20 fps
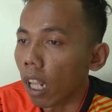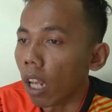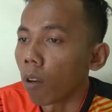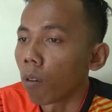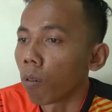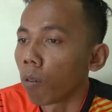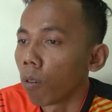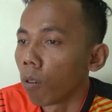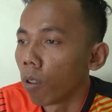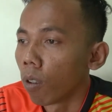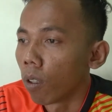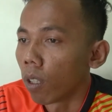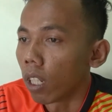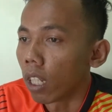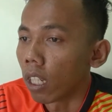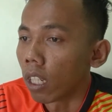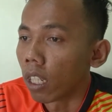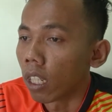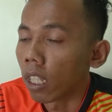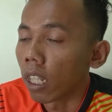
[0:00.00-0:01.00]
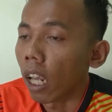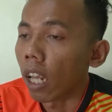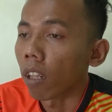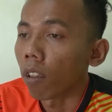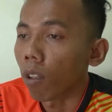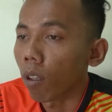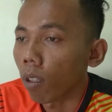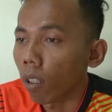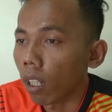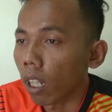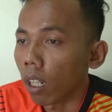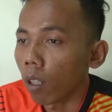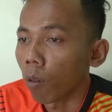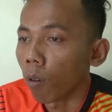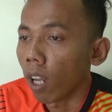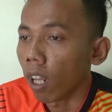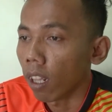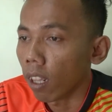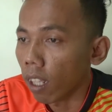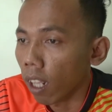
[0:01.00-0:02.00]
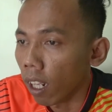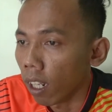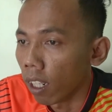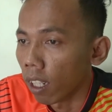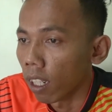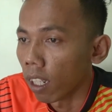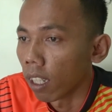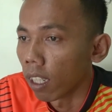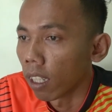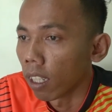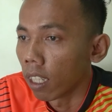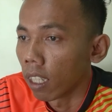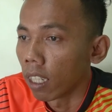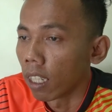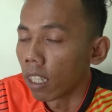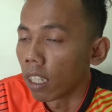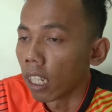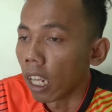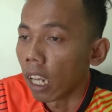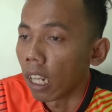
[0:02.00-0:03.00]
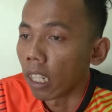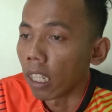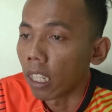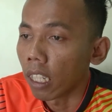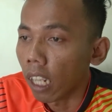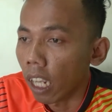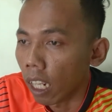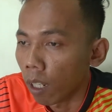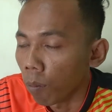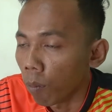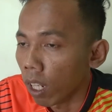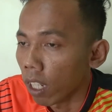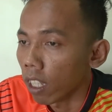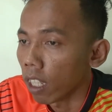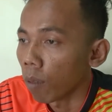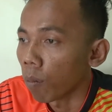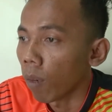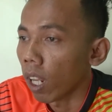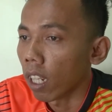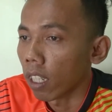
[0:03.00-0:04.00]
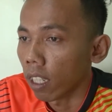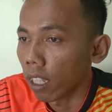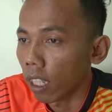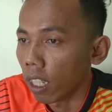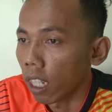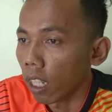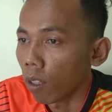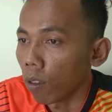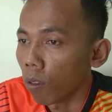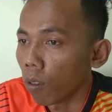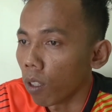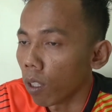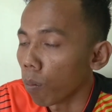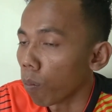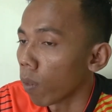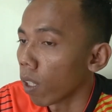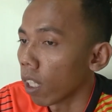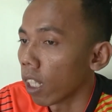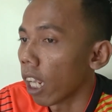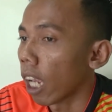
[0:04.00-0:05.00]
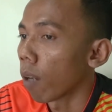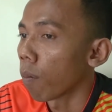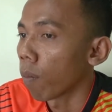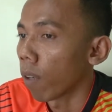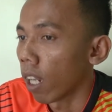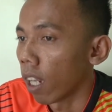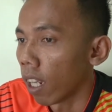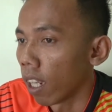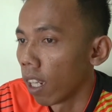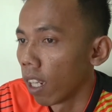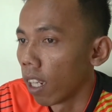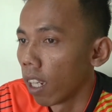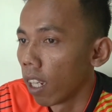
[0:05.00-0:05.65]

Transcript: uh, tahu indikator kekuatan di jaringan masing-masing itu seperti apa